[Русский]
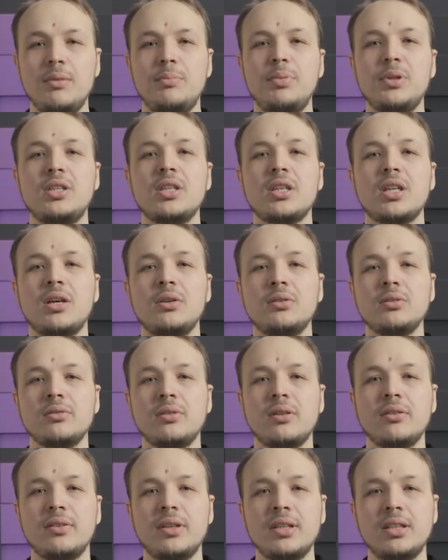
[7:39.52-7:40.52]
и
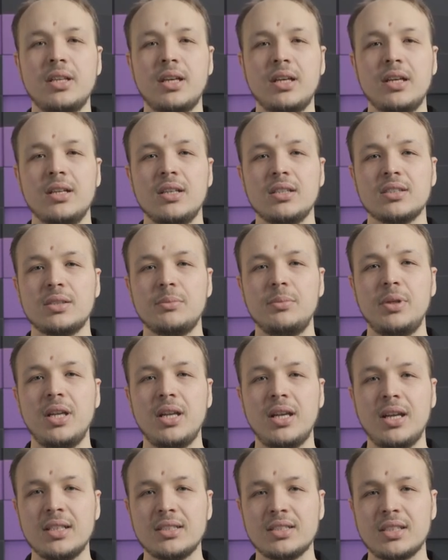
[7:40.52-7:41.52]
пятираундовая война с
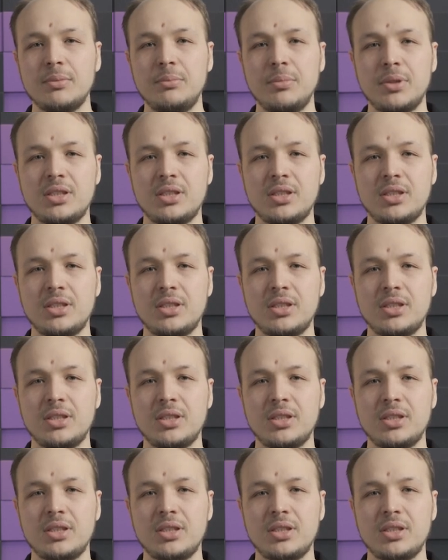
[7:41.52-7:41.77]
американским